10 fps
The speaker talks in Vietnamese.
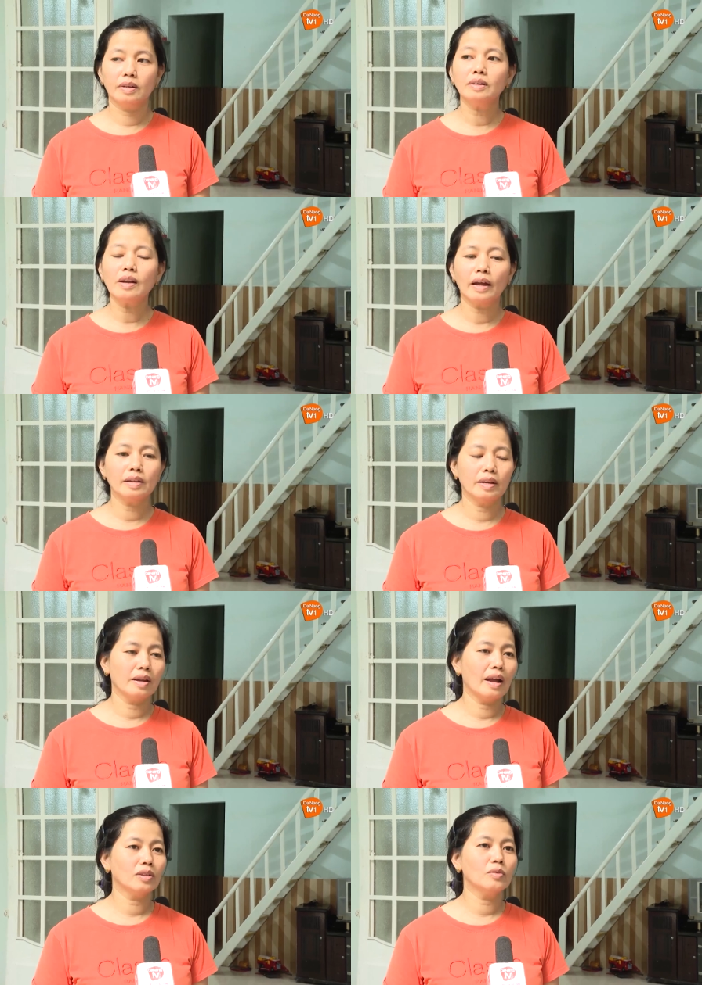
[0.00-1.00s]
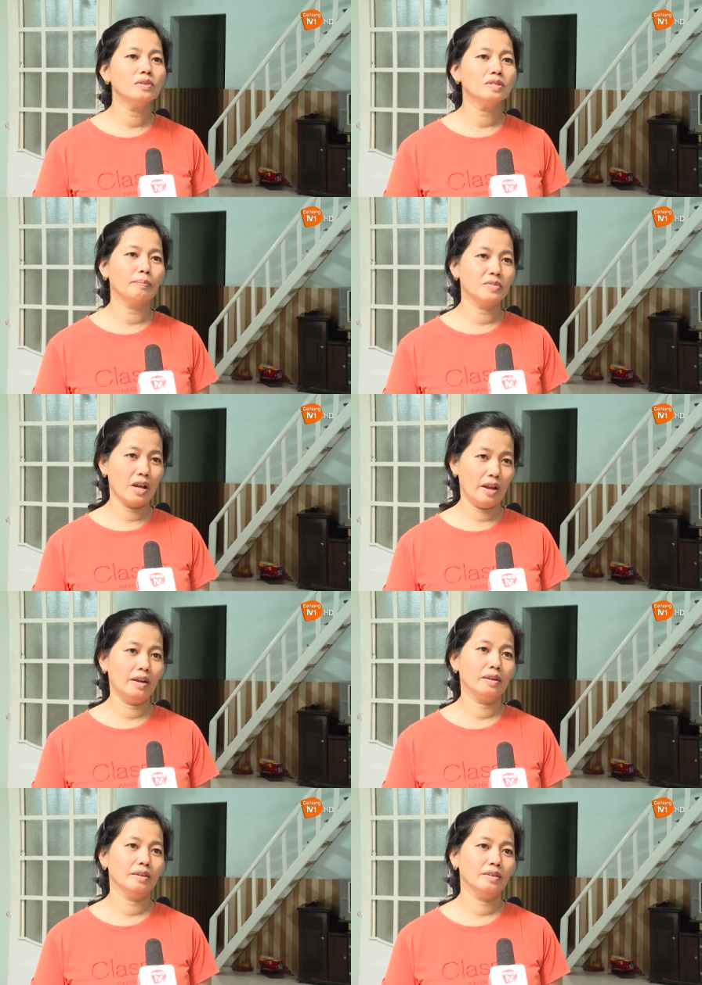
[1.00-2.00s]
Trước đây thì nhà tôi cũng sập
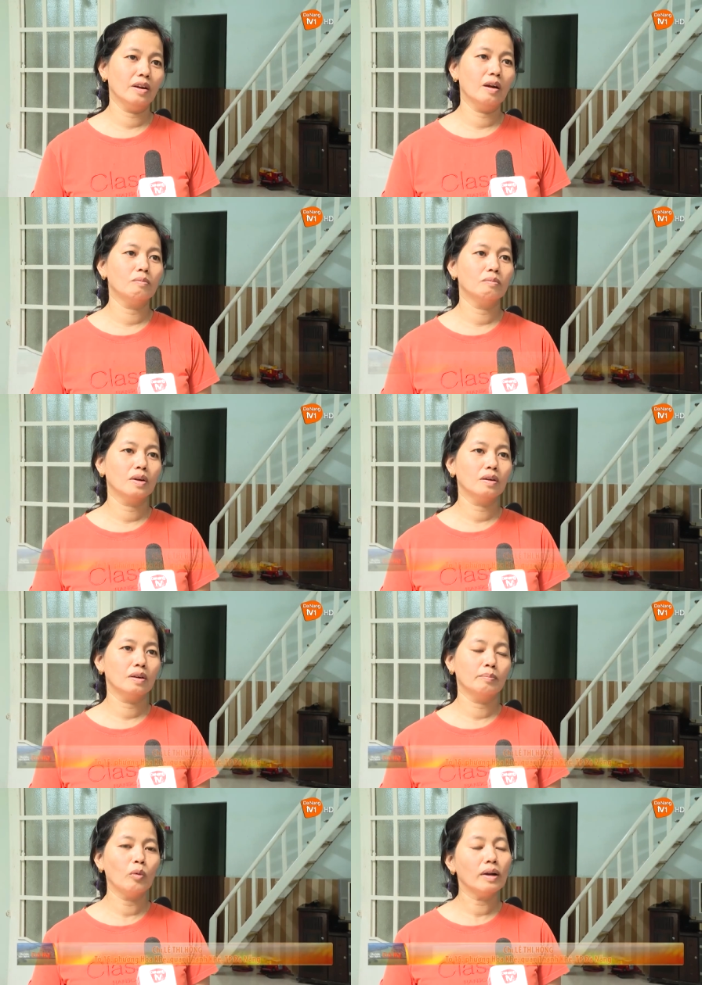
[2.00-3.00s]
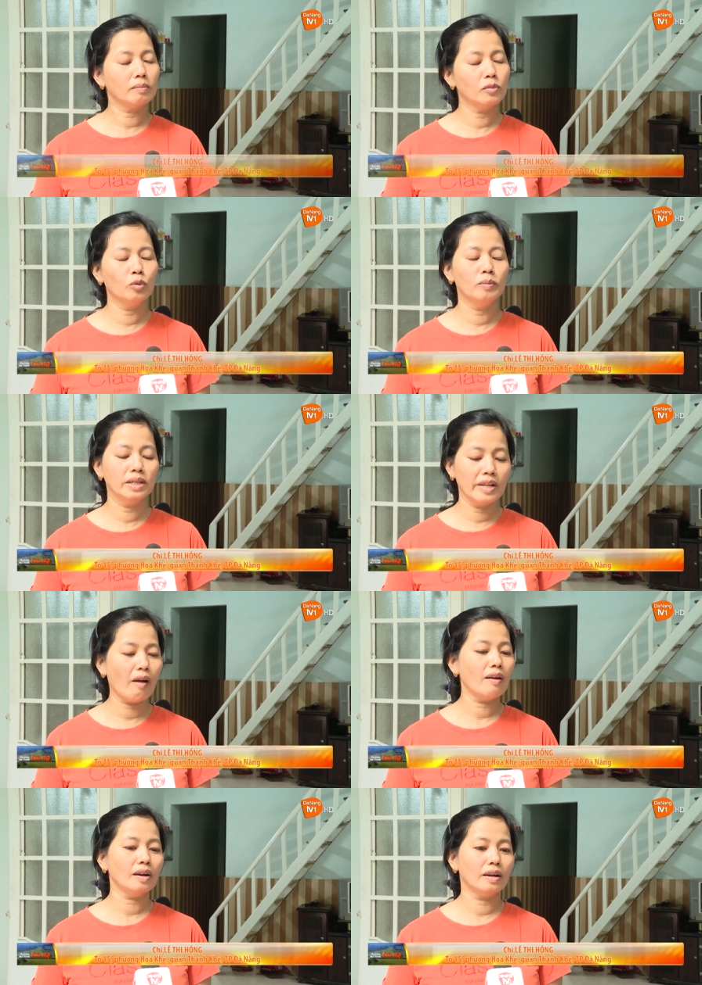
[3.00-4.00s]
sệ, chứ không có mỗi lần mùa mưa
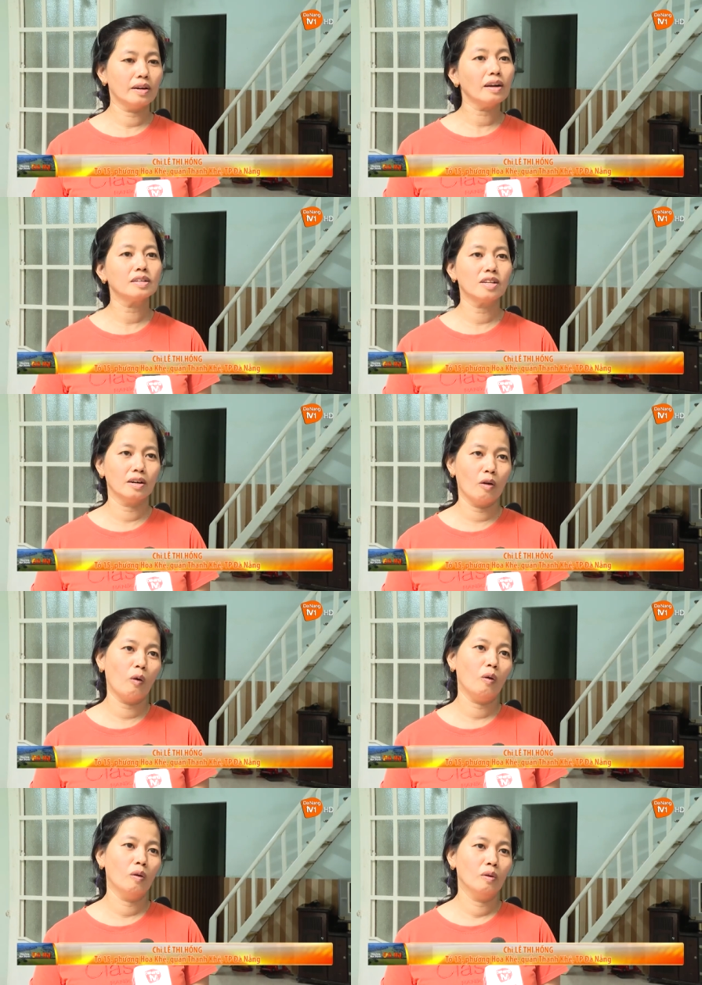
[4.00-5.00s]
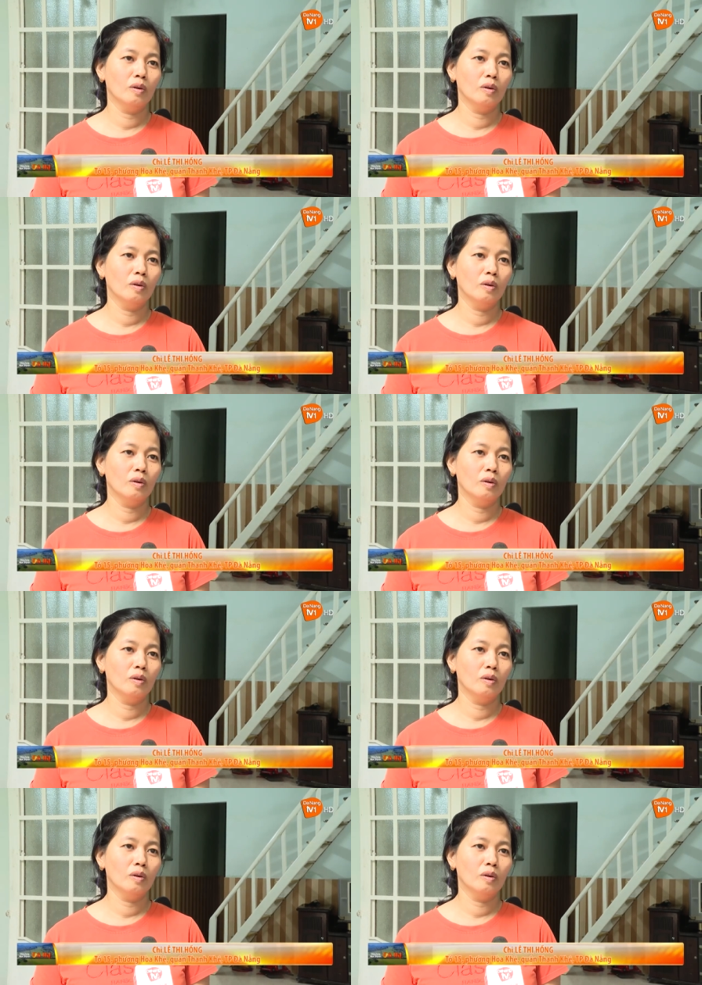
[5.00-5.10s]
gió là rất là sợ đổ.